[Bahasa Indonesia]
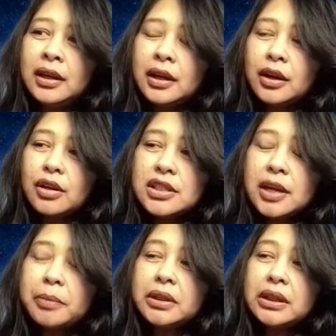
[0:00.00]

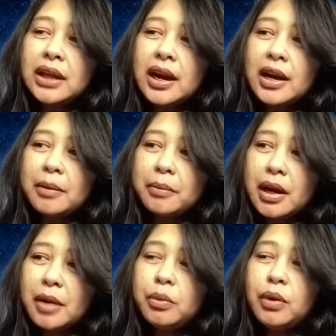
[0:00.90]
Konsep tentang
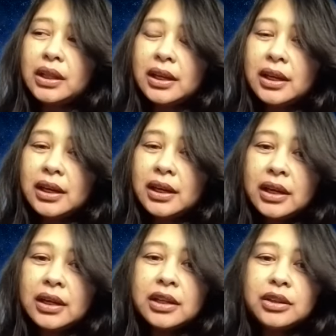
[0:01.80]
karma buat
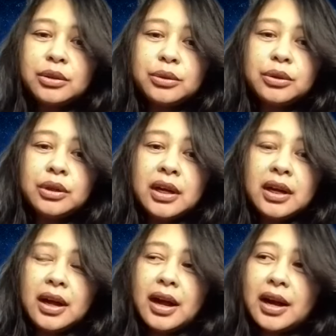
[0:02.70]
healing itu
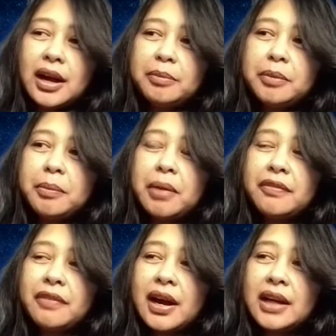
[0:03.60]
akan
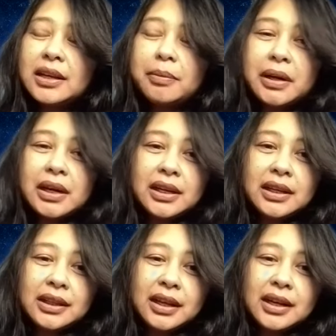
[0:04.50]
bermanfaat kepada
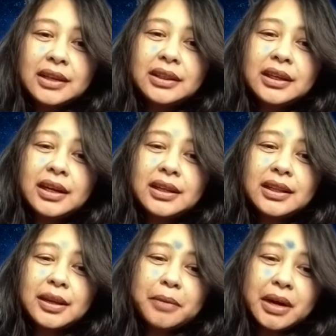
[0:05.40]
kita ketika
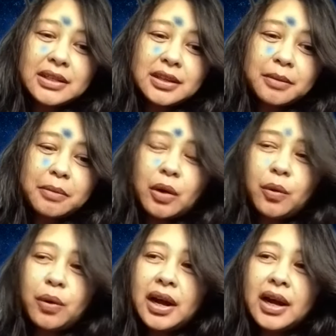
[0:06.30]
kita merasa
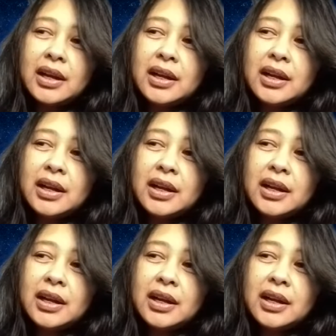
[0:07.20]
bahwa